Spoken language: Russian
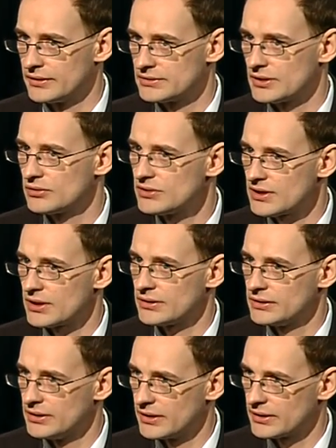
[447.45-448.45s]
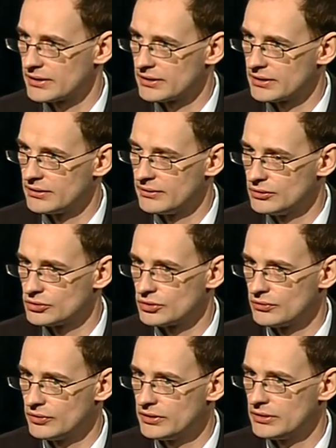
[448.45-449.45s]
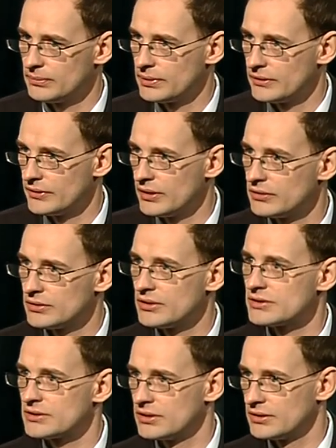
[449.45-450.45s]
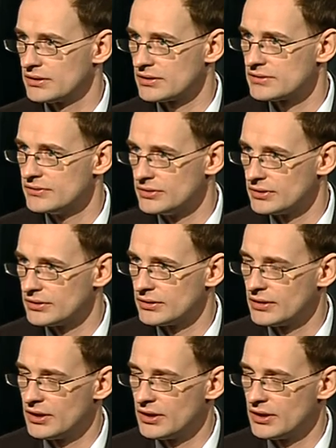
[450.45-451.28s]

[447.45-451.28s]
С одной стороны, да, как я говорю, что войны подвигают нас на развитие.